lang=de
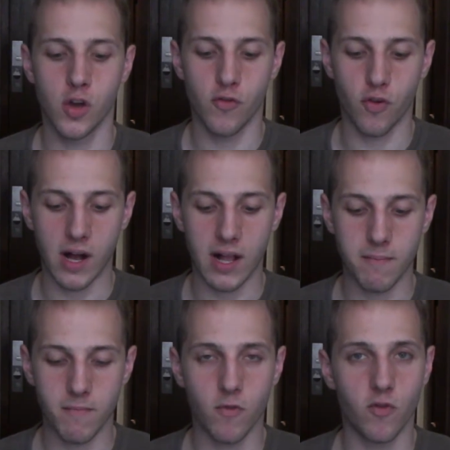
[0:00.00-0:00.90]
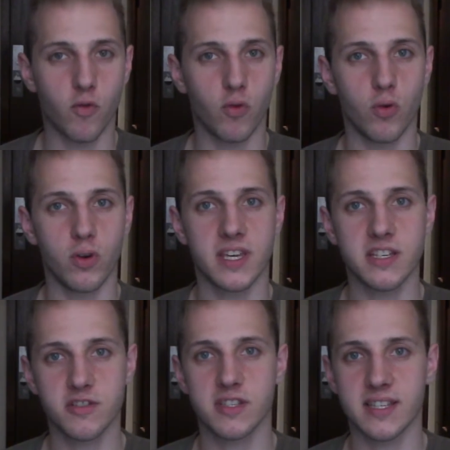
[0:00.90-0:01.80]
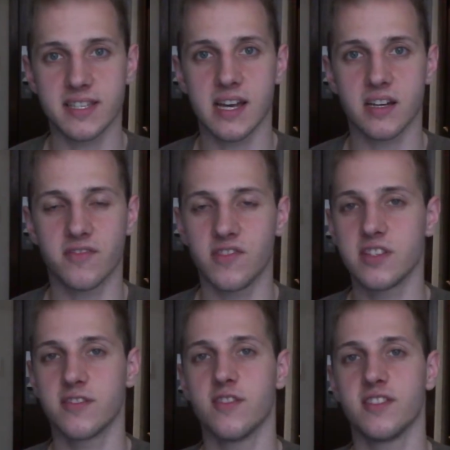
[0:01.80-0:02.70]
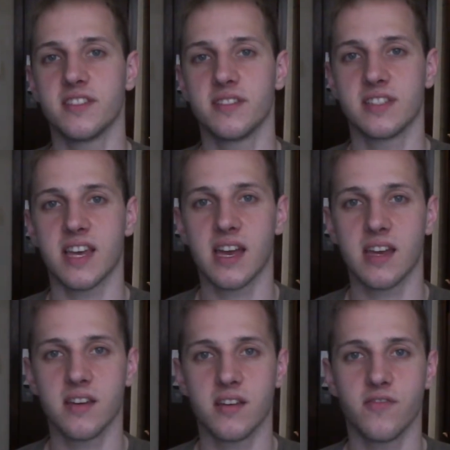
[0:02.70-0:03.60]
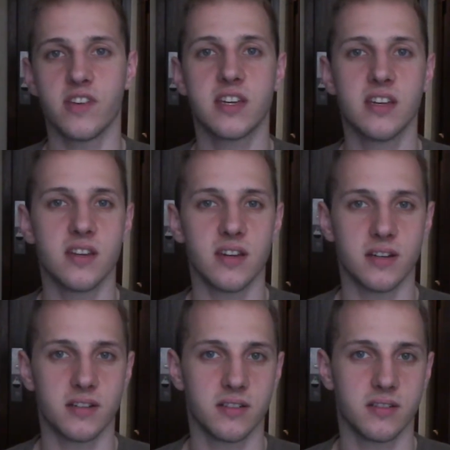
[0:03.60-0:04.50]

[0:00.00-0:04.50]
Vor allem, wo Jesus dann sagt, wir sollen sein wie Kinder.